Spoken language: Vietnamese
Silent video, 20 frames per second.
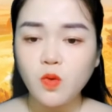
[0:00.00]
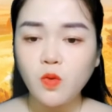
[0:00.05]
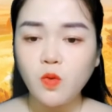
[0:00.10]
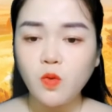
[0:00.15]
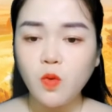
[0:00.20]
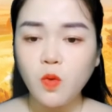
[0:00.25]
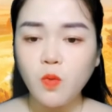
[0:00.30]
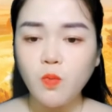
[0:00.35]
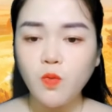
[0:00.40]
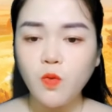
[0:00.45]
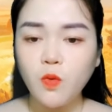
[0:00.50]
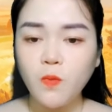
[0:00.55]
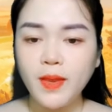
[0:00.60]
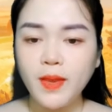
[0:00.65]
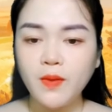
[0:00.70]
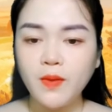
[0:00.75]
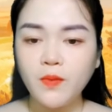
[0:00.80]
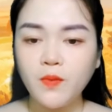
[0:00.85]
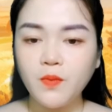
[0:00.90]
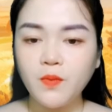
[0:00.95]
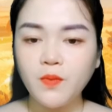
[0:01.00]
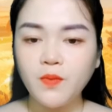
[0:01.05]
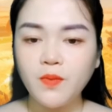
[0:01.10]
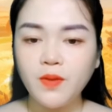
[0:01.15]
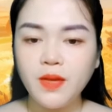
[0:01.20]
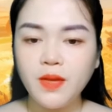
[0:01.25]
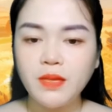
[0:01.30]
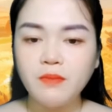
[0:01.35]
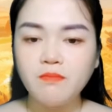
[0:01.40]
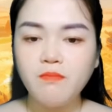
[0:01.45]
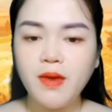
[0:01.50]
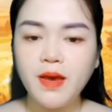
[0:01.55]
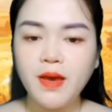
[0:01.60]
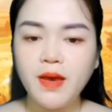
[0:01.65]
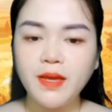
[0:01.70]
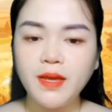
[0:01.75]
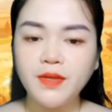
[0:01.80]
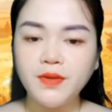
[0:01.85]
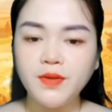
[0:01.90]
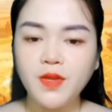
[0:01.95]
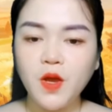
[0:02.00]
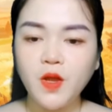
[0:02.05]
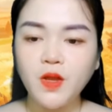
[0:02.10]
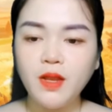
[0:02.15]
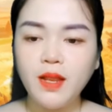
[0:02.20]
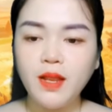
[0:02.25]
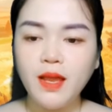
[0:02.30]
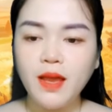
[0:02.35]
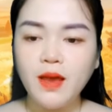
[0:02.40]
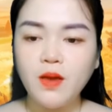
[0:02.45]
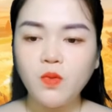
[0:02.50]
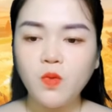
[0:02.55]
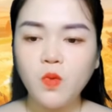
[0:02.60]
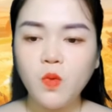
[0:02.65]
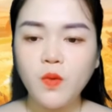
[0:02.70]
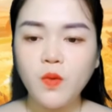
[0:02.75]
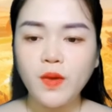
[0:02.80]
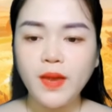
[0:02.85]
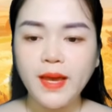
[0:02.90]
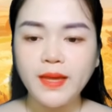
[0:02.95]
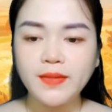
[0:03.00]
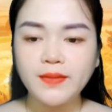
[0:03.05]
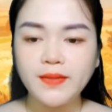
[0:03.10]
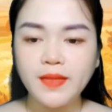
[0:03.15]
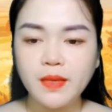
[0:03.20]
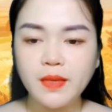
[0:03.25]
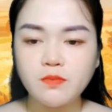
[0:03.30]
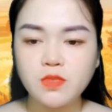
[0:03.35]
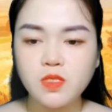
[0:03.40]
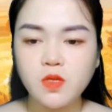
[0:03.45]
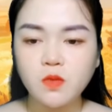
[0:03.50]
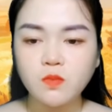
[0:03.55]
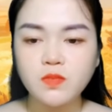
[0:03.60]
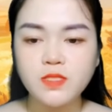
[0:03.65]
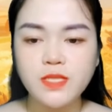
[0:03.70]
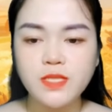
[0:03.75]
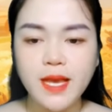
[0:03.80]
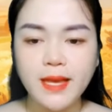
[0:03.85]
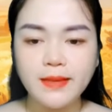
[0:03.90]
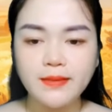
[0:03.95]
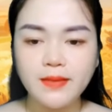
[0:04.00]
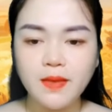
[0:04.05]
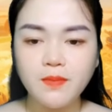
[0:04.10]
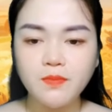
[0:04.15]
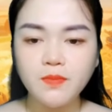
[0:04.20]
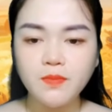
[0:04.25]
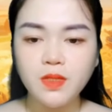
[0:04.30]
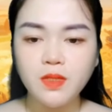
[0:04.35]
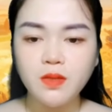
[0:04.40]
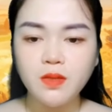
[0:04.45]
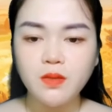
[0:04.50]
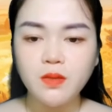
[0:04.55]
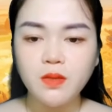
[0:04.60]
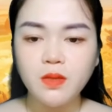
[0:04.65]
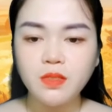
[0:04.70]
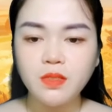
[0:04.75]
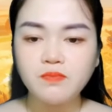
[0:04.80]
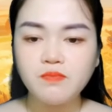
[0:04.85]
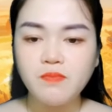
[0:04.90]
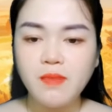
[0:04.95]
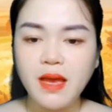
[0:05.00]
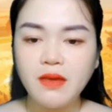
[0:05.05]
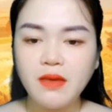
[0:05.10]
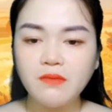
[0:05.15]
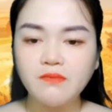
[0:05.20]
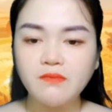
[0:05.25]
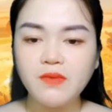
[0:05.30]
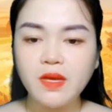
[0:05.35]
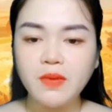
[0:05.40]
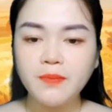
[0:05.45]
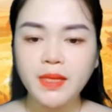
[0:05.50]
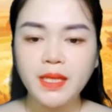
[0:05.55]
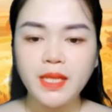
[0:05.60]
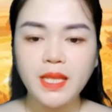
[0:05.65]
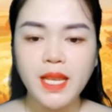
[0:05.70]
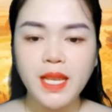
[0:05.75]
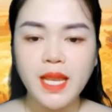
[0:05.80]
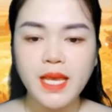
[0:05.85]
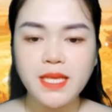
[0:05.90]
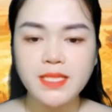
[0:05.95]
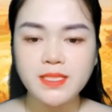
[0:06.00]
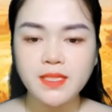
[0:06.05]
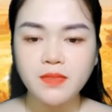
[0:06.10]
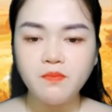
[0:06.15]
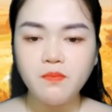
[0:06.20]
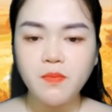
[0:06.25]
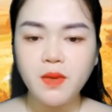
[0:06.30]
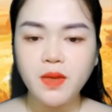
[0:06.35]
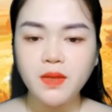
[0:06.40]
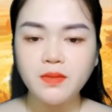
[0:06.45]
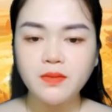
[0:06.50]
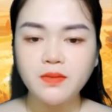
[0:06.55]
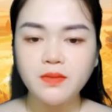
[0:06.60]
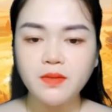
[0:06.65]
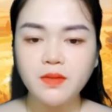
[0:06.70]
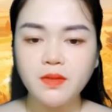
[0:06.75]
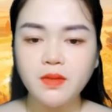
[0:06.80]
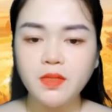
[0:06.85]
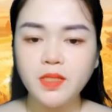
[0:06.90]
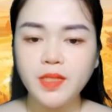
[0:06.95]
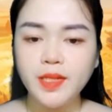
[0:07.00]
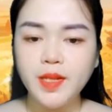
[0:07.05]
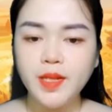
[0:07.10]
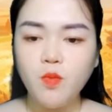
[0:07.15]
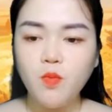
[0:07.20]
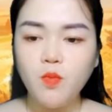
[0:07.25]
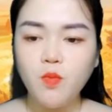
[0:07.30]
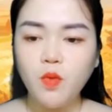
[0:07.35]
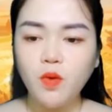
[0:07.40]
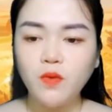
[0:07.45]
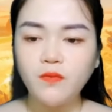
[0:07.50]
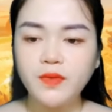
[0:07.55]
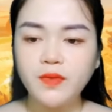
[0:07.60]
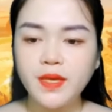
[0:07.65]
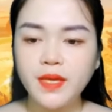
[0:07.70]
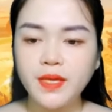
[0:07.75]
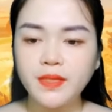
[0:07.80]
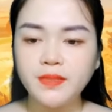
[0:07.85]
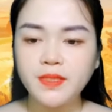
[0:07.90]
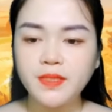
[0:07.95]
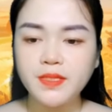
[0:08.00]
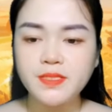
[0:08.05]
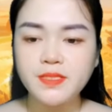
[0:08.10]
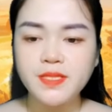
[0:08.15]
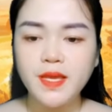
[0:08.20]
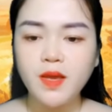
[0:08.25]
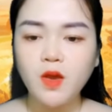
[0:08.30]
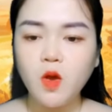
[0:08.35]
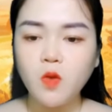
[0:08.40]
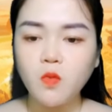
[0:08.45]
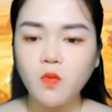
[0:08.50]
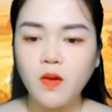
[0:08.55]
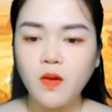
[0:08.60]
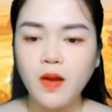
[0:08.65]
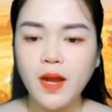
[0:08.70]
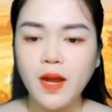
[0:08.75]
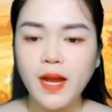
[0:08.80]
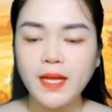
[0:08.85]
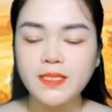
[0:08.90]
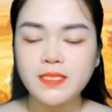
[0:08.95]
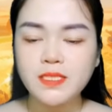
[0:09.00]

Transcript: Cô ấy ném mô hình xuống đất, dùng giọng chất vấn hỏi. Khương Thư Ly, cậu nói đi, tớ quan trọng hơn hay là Nhạc Đình quan trọng hơn? Cô im lặng.